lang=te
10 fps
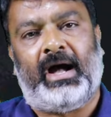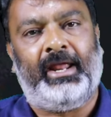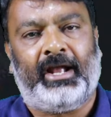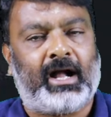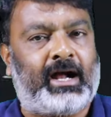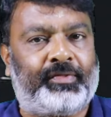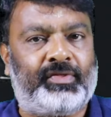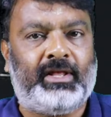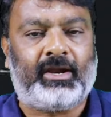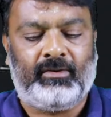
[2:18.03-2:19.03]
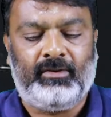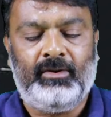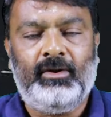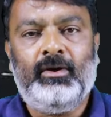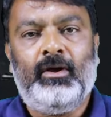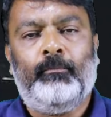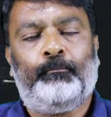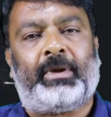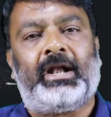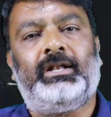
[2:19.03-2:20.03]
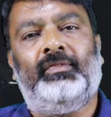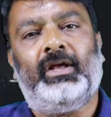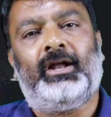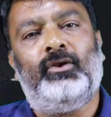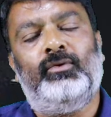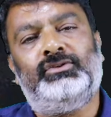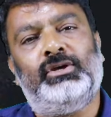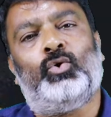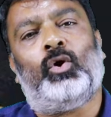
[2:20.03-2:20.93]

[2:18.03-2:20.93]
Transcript: భారీగా కడుతున్నారు కట్టిన దగ్గర నుంచి